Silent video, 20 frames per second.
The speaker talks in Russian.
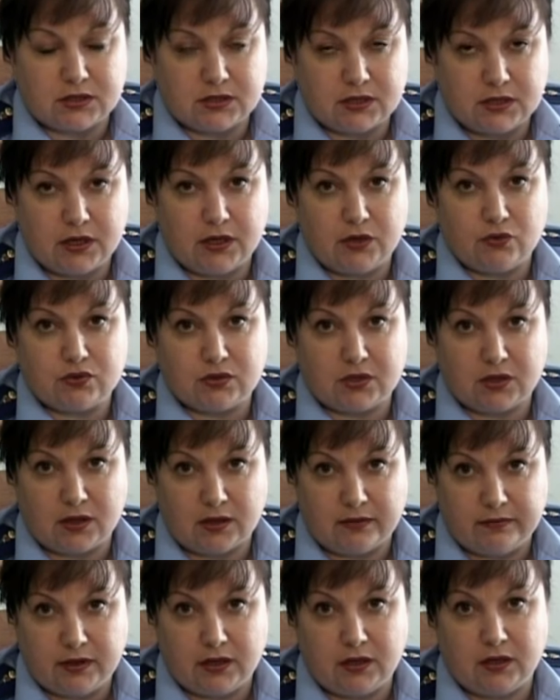с целью
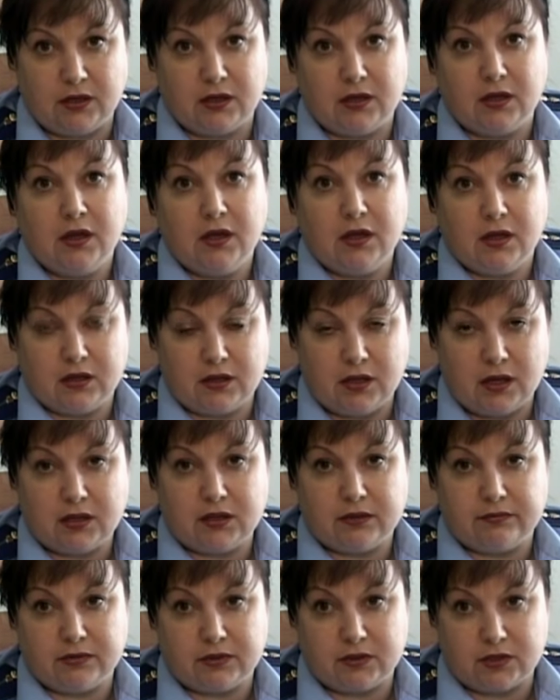установления
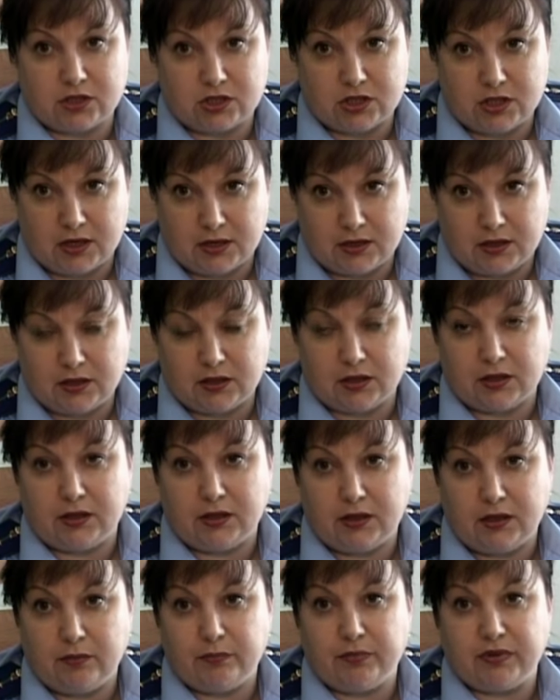данного гражданина
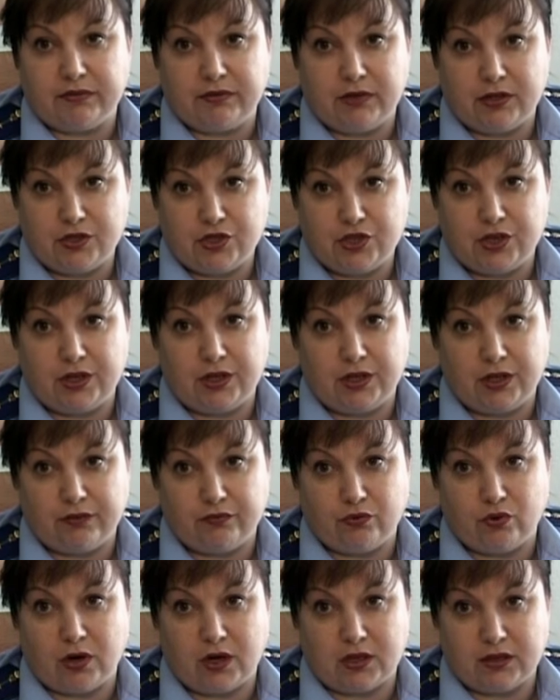и привлечения его
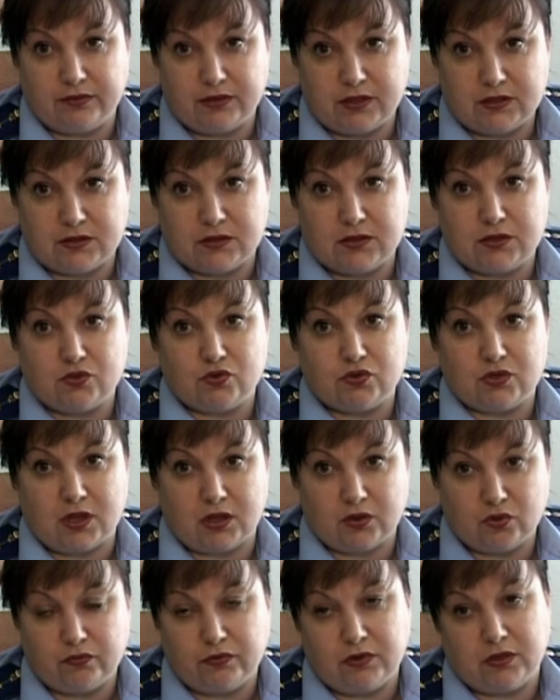к ответственности,
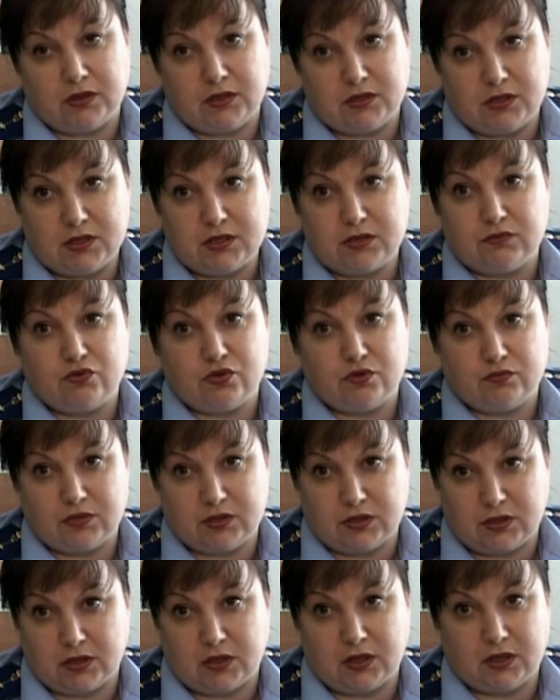установленной действующим
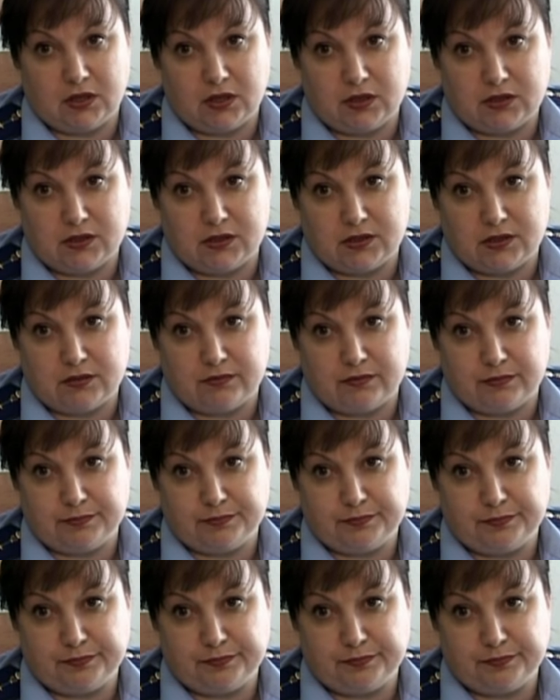законодательством.